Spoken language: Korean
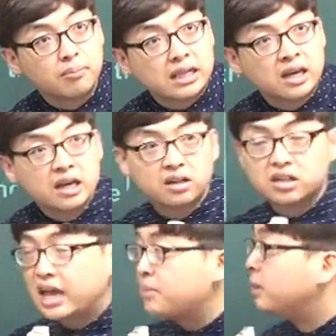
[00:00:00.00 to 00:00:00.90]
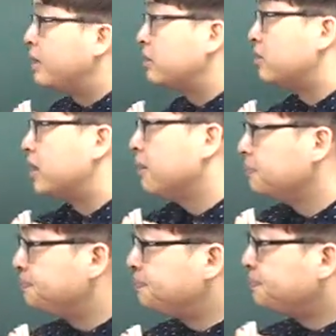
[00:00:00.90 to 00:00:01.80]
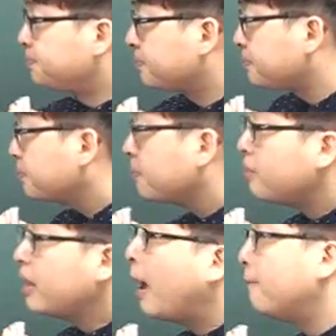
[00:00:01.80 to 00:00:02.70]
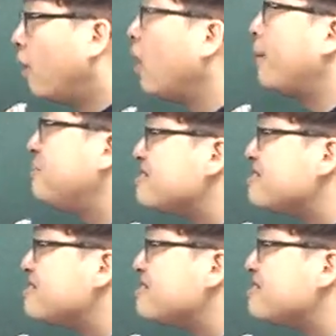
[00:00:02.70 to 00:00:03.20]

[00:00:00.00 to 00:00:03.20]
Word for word: 맞니 그런데 A번 봤더니 뭔가